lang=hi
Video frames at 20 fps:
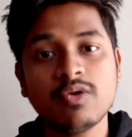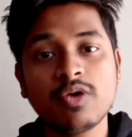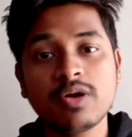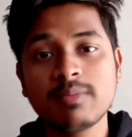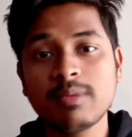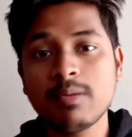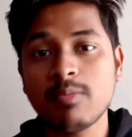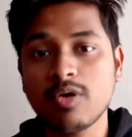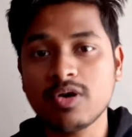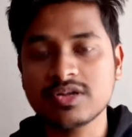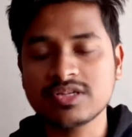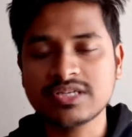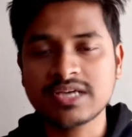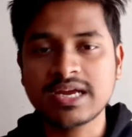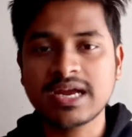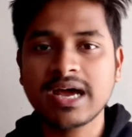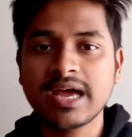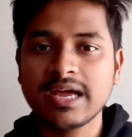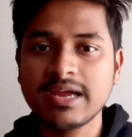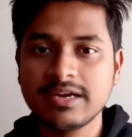और भी बहुत
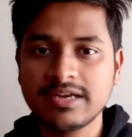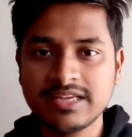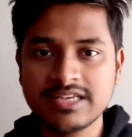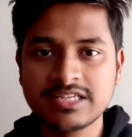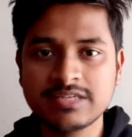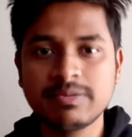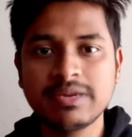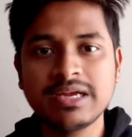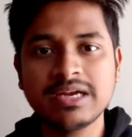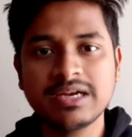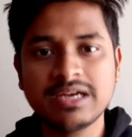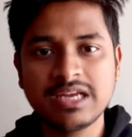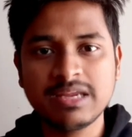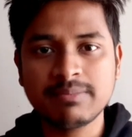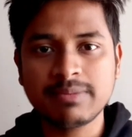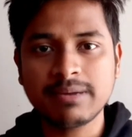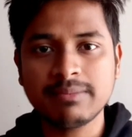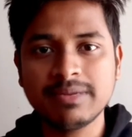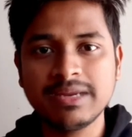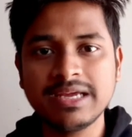सारा है टी स्प्रिंग टी
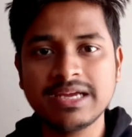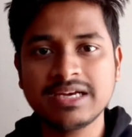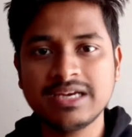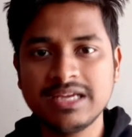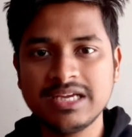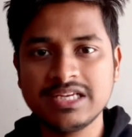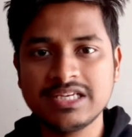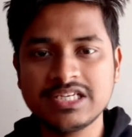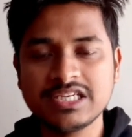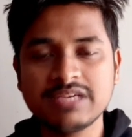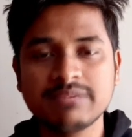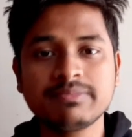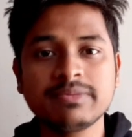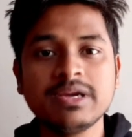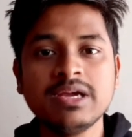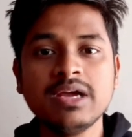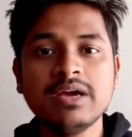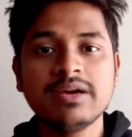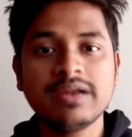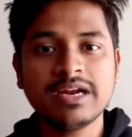पब्लिक टी जीप
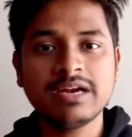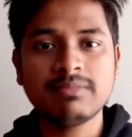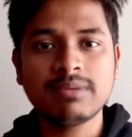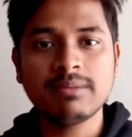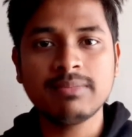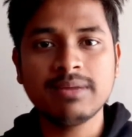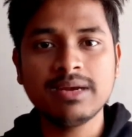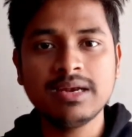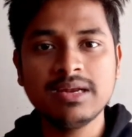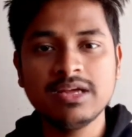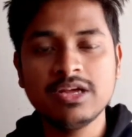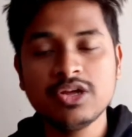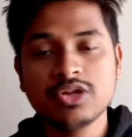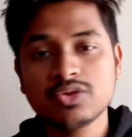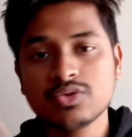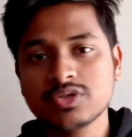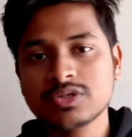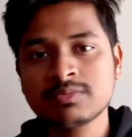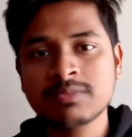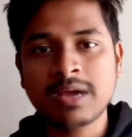रेड बबल
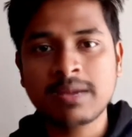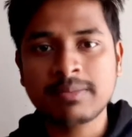तो उसमें